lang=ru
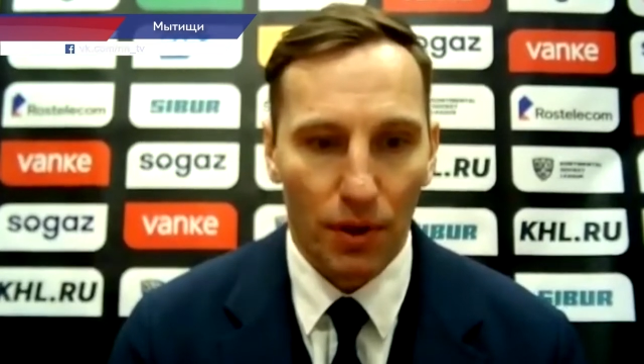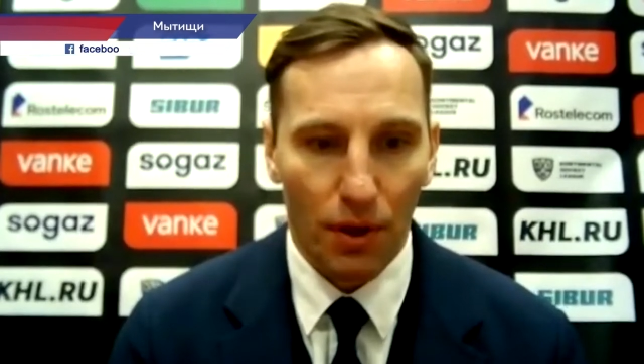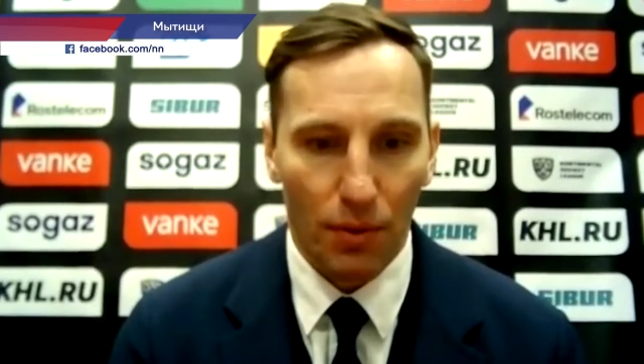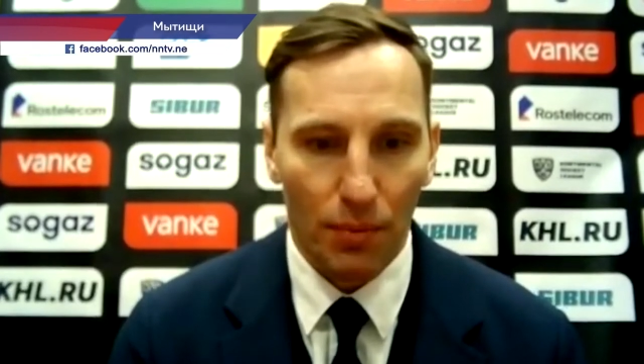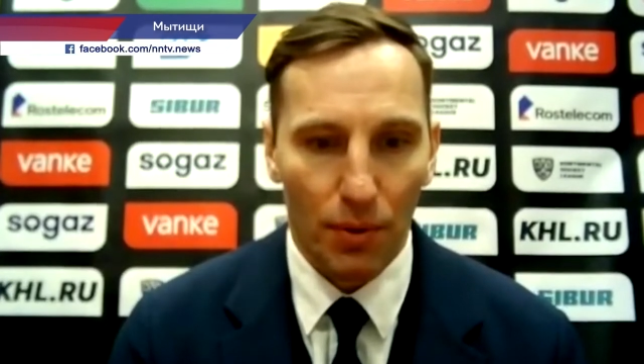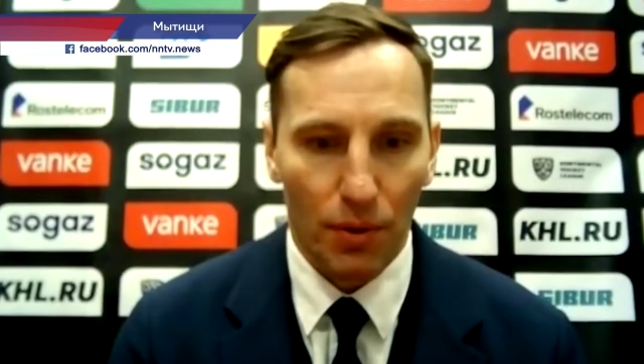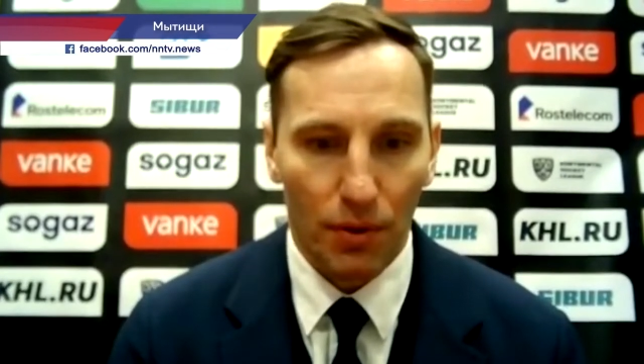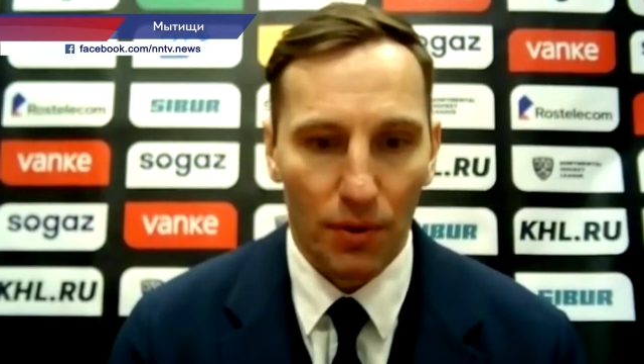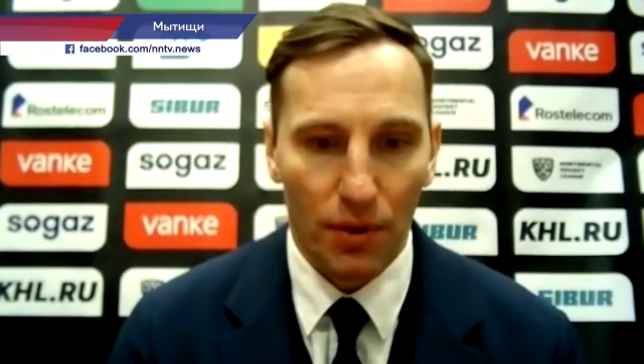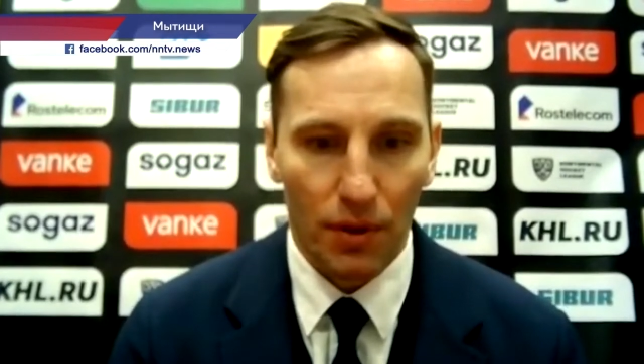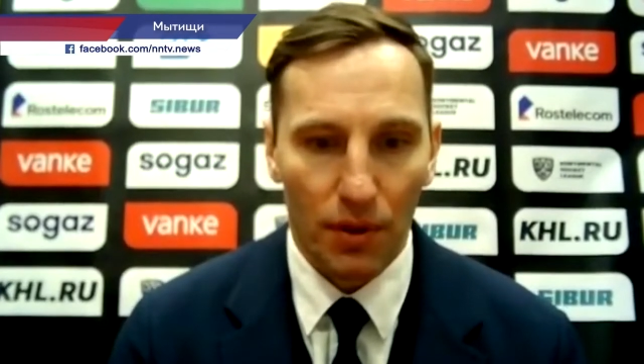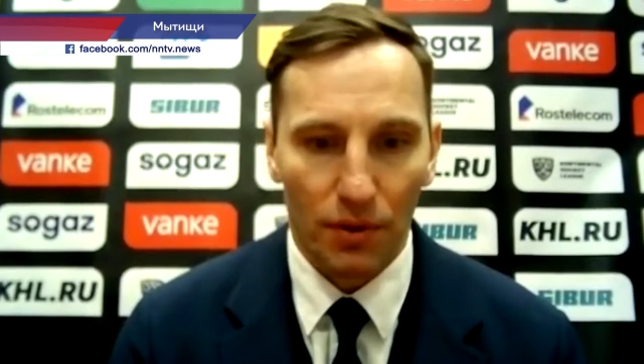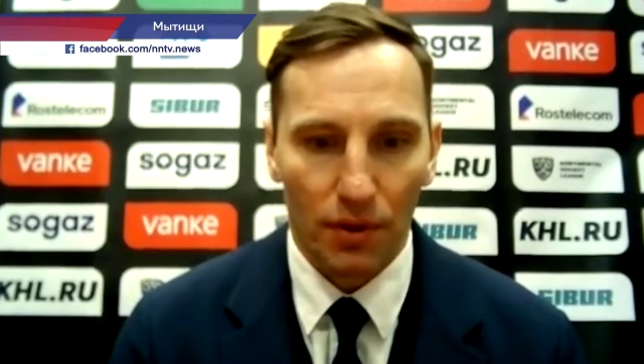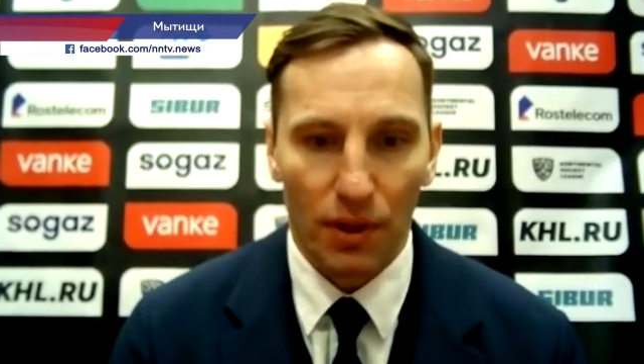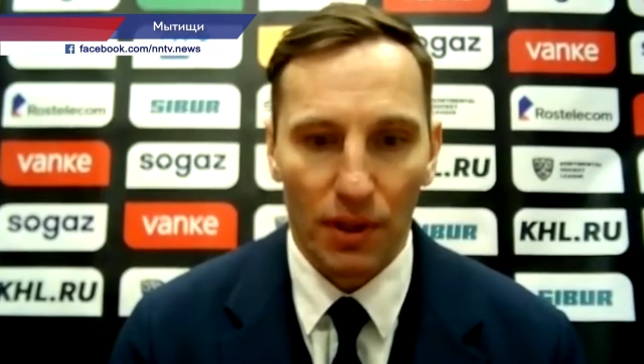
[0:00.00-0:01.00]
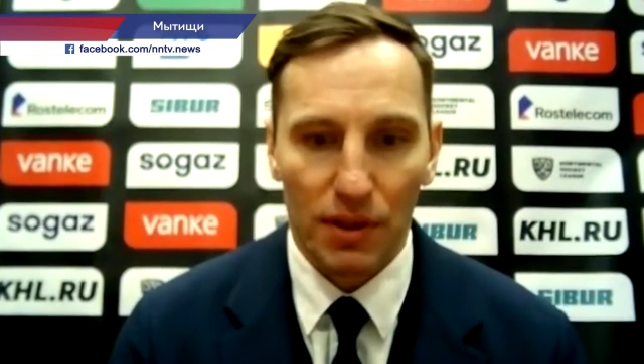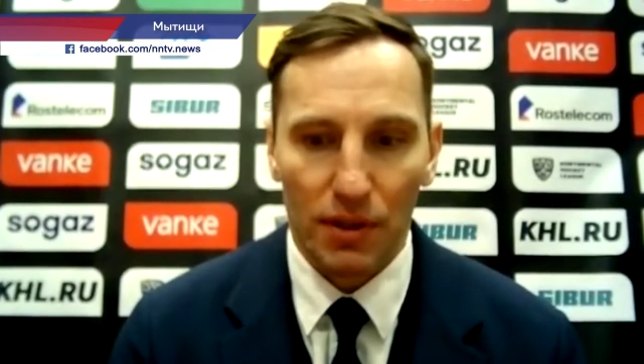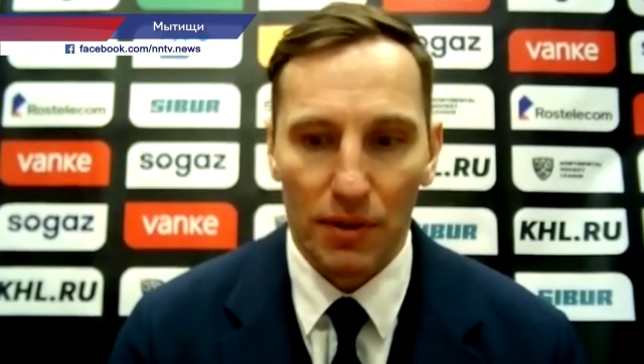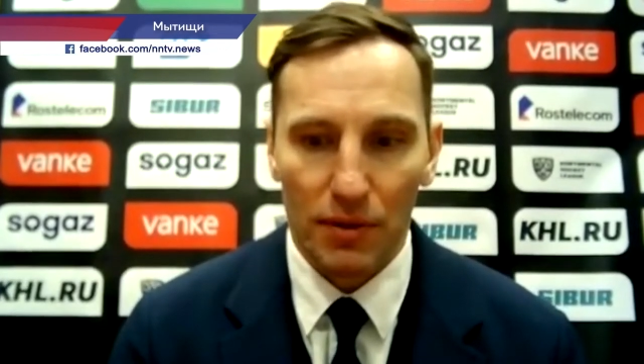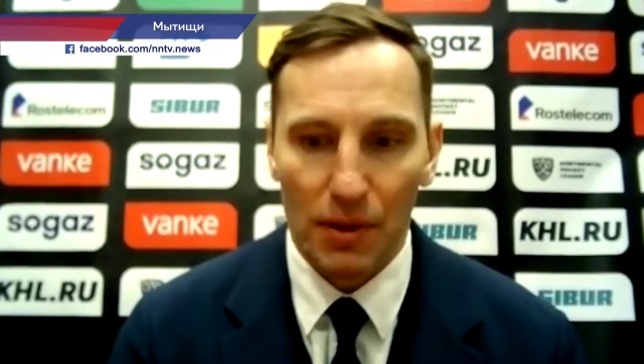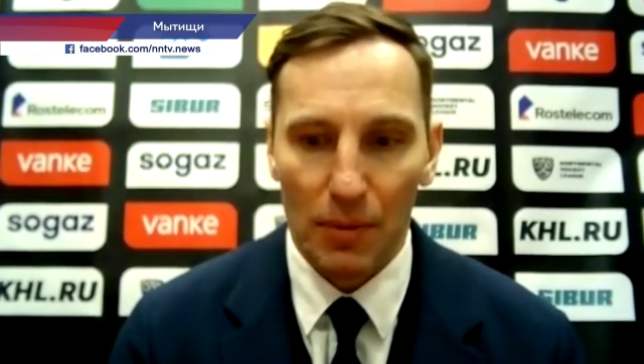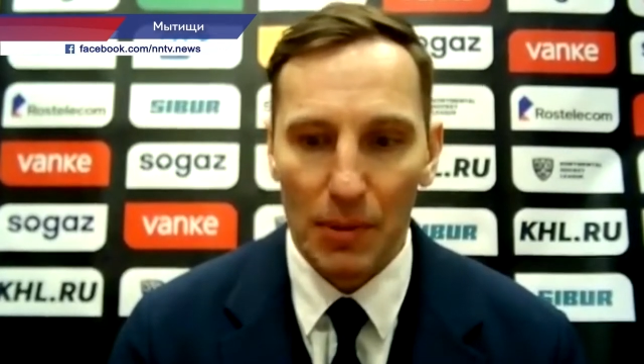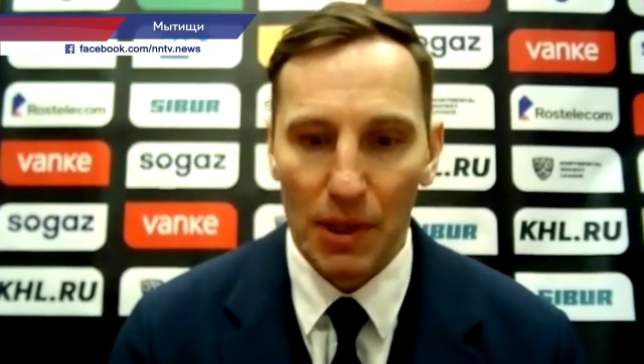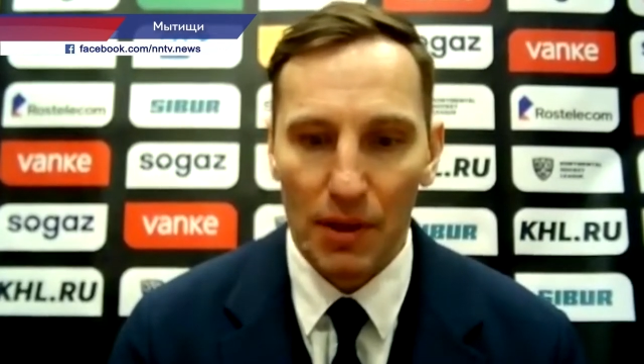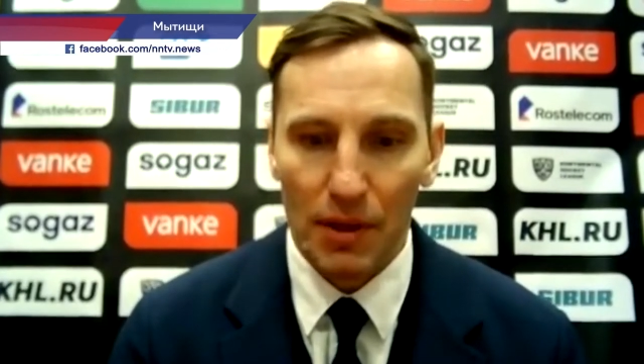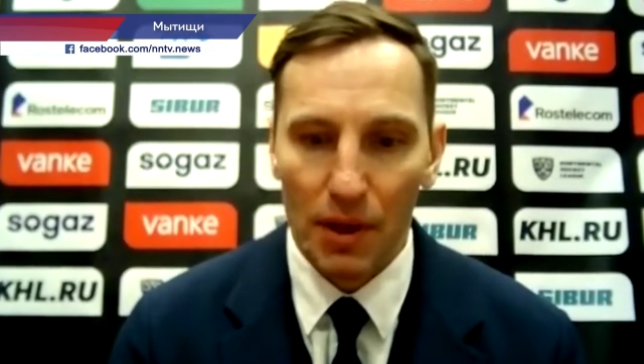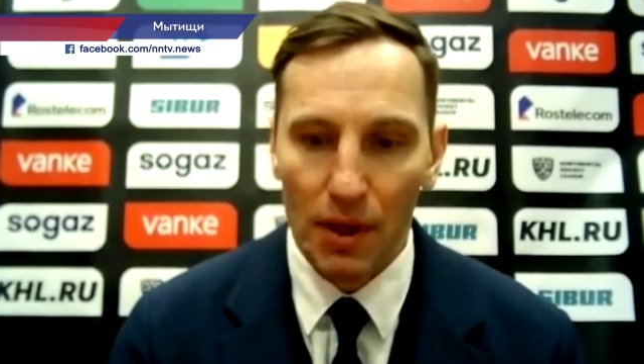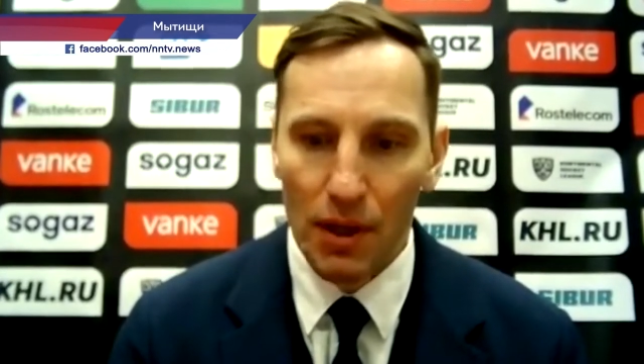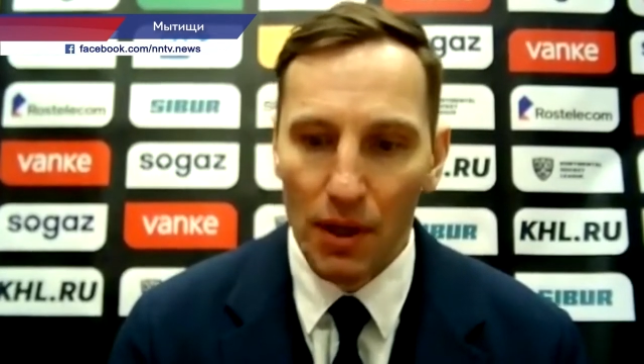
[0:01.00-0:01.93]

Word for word: второй период удалось э, нам ну, забить.